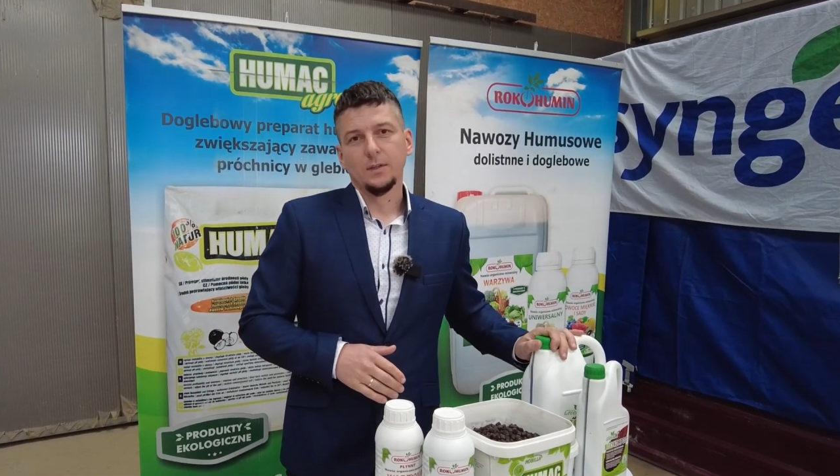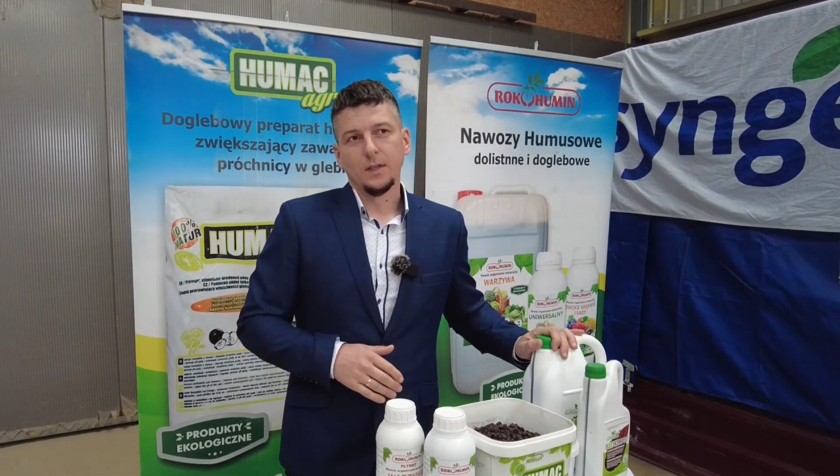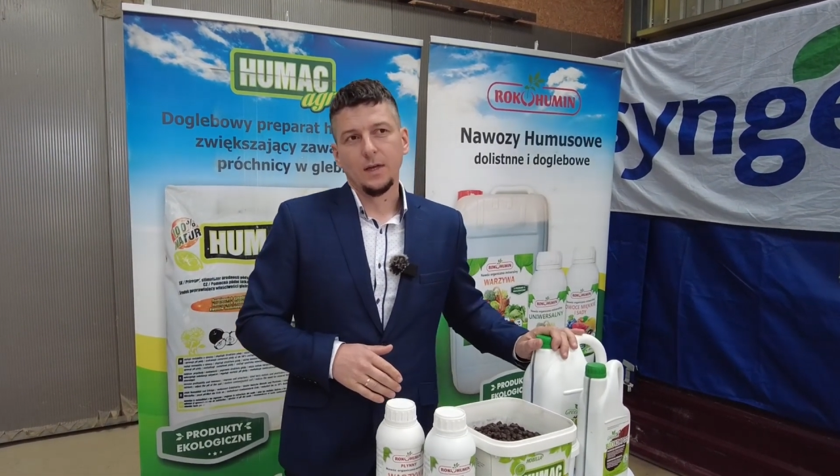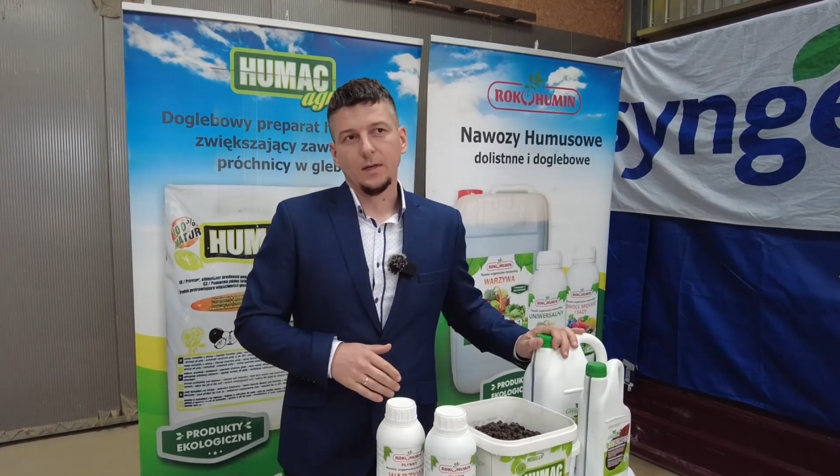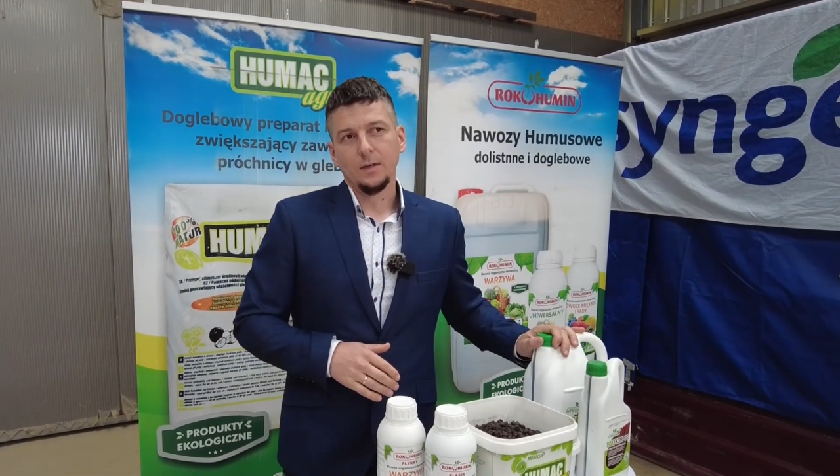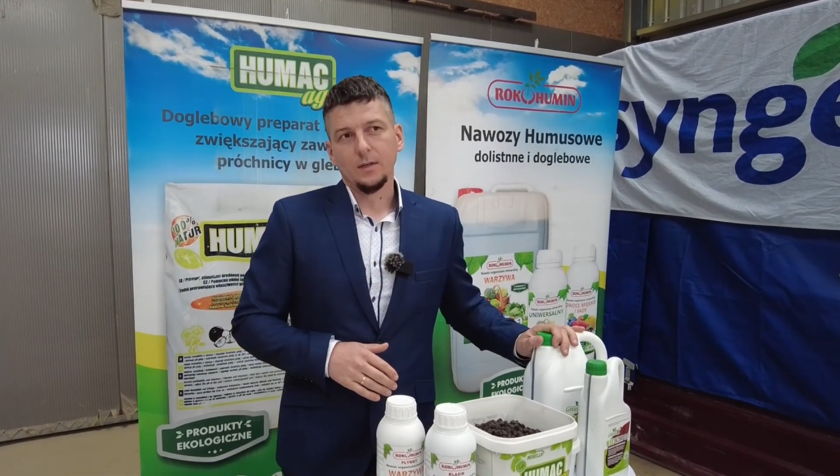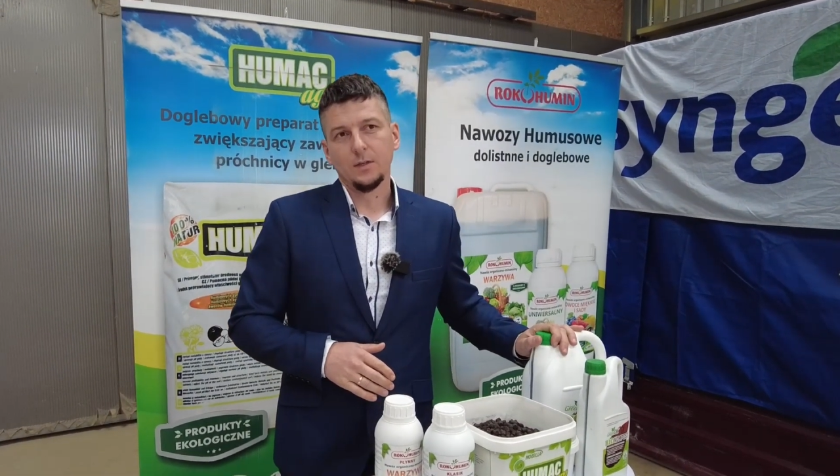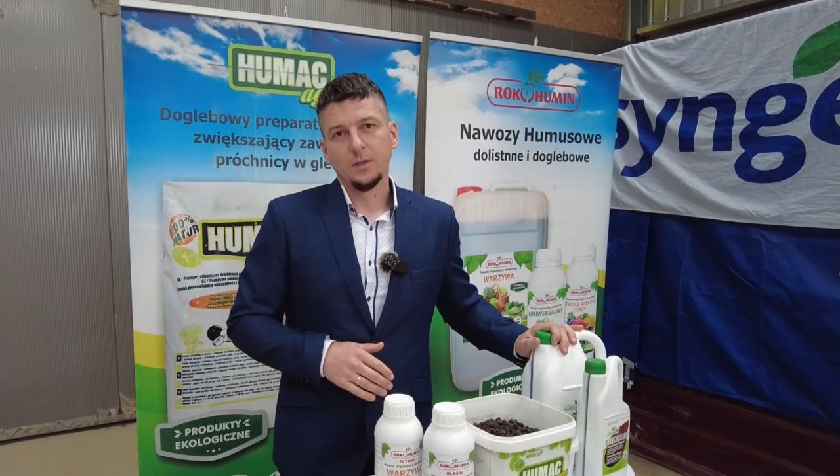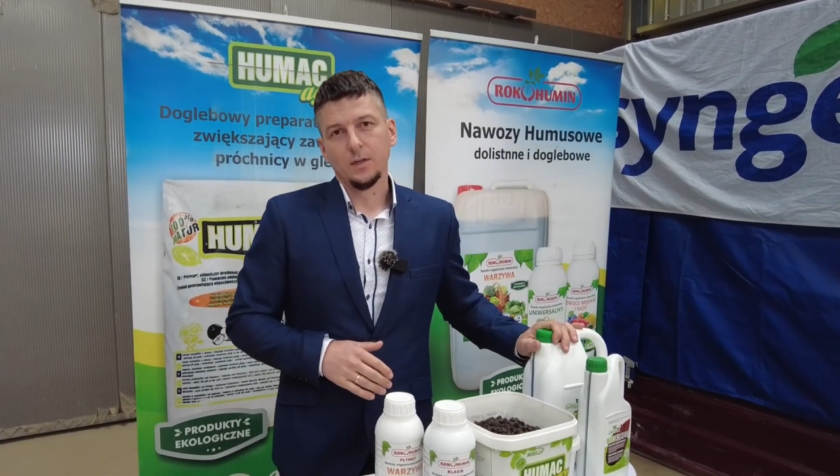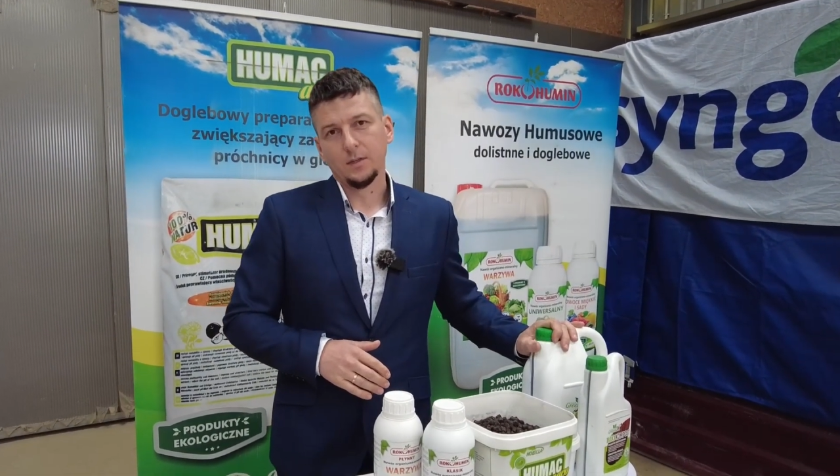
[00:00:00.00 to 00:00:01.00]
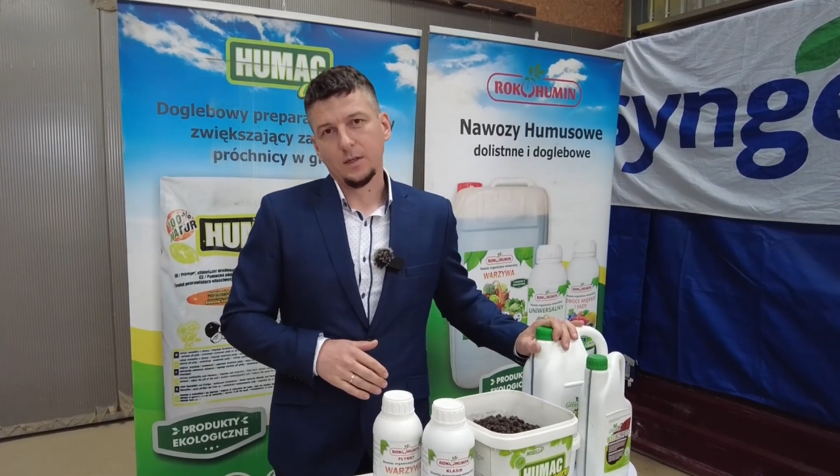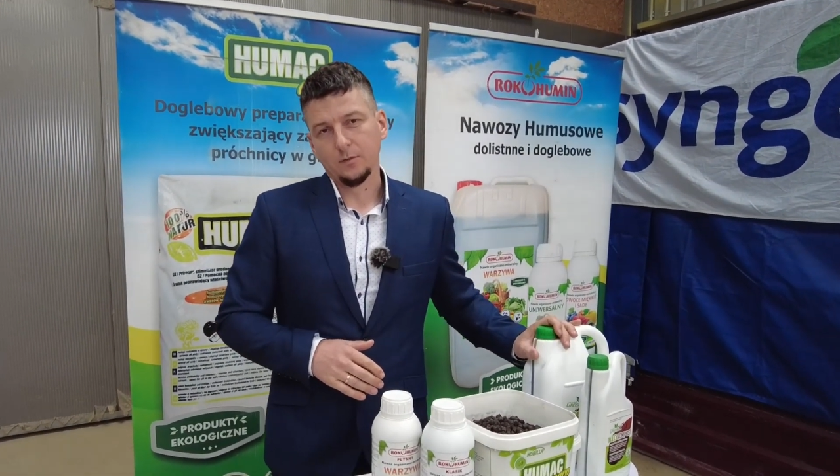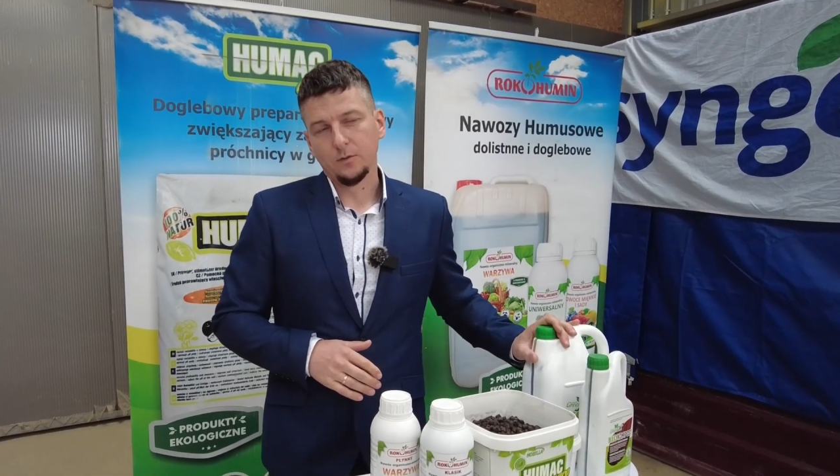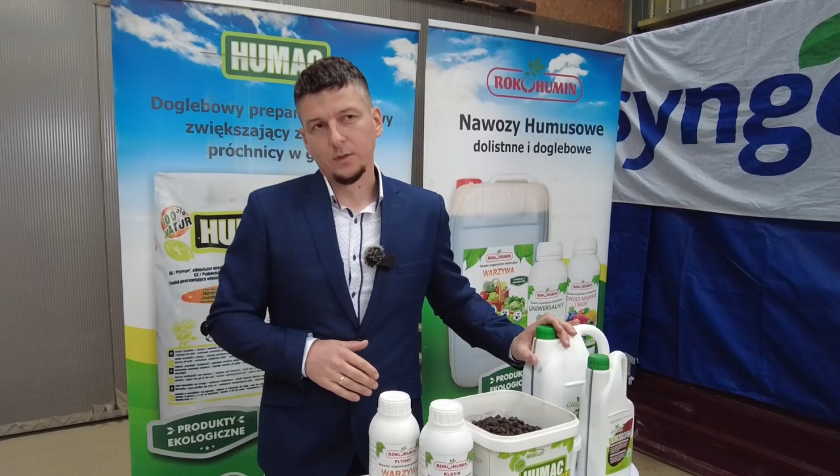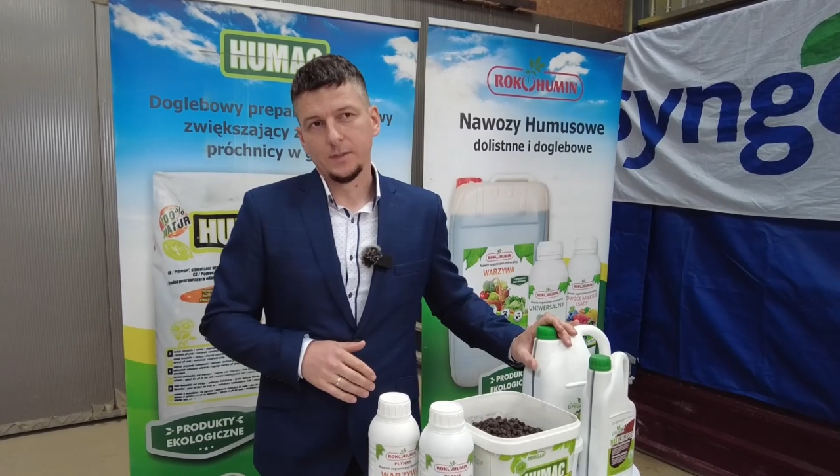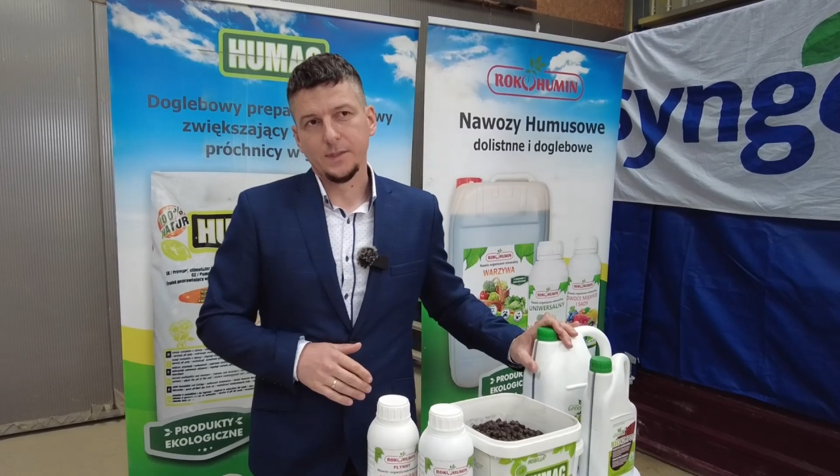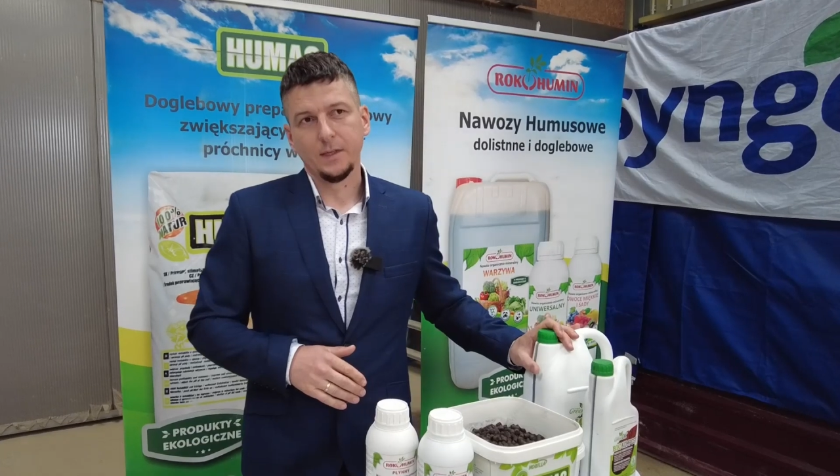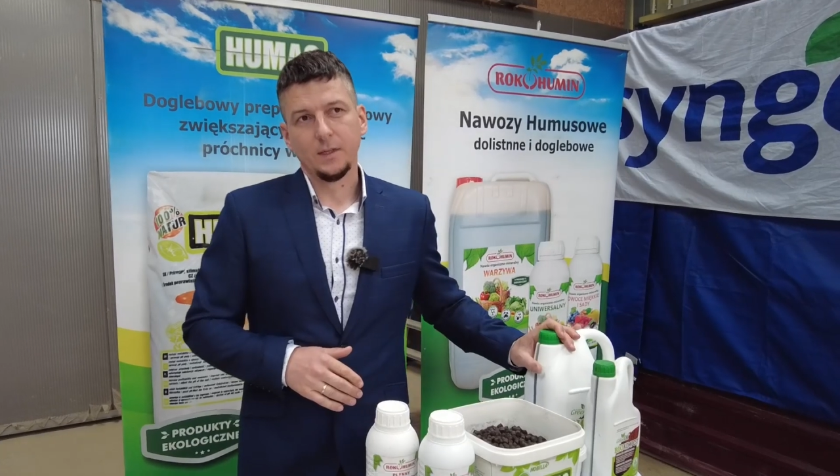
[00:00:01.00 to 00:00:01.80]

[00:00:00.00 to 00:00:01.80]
dla klienta, który chce